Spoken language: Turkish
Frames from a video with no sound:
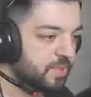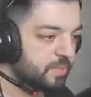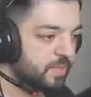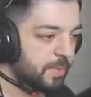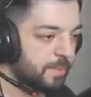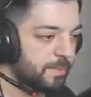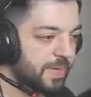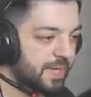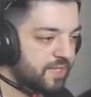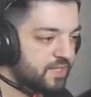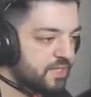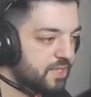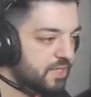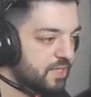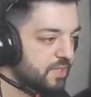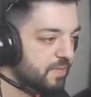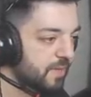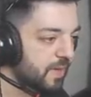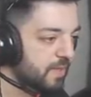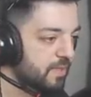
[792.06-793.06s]
dışımda 5
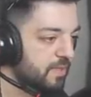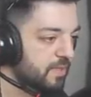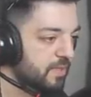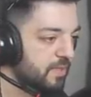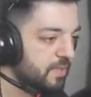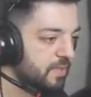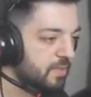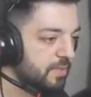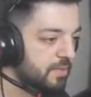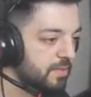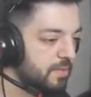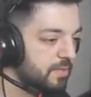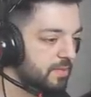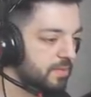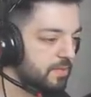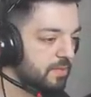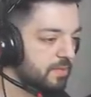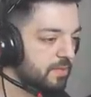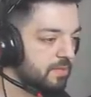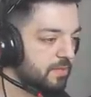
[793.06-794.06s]
kişi var.
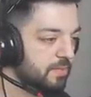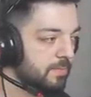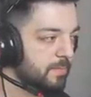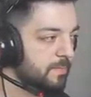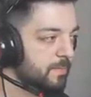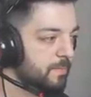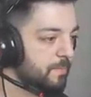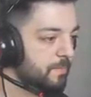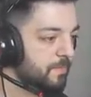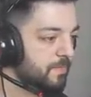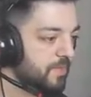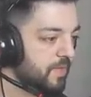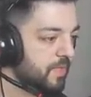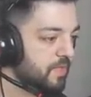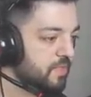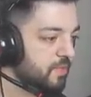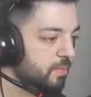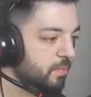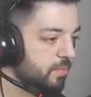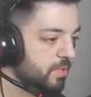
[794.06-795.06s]

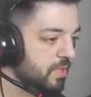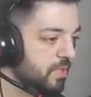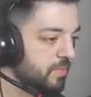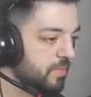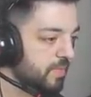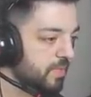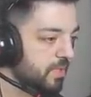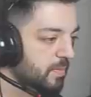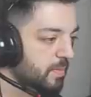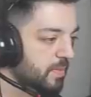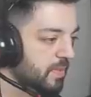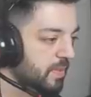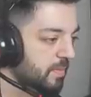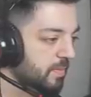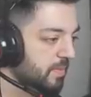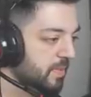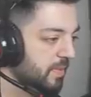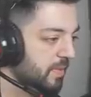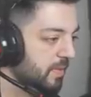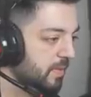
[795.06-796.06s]
Nasıl bulacağız bakalım
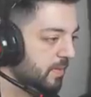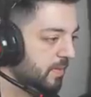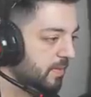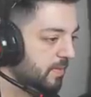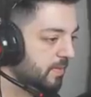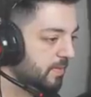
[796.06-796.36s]
adamları?